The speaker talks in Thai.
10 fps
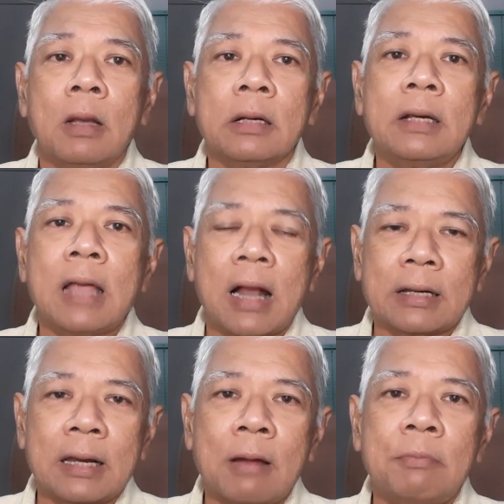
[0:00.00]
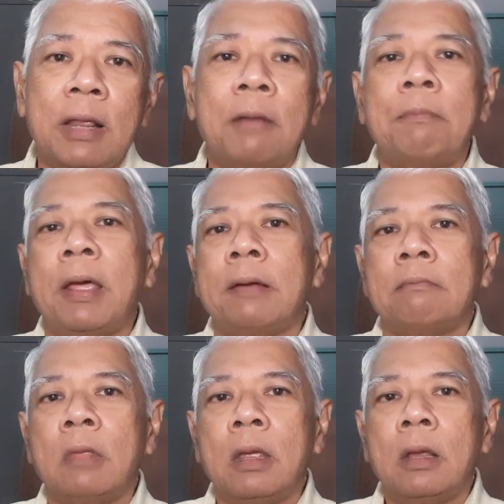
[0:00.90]
จึงอยากจะนำเรียนเป็น
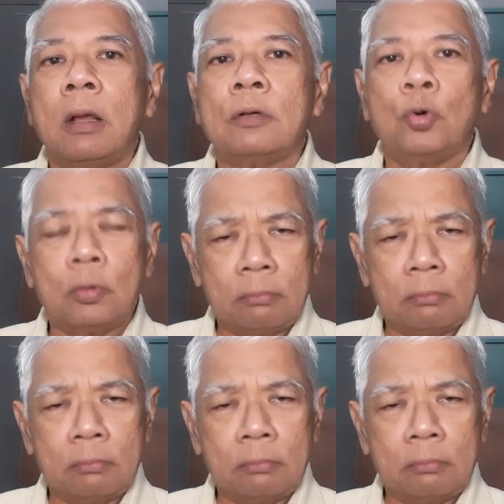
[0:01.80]
ชุด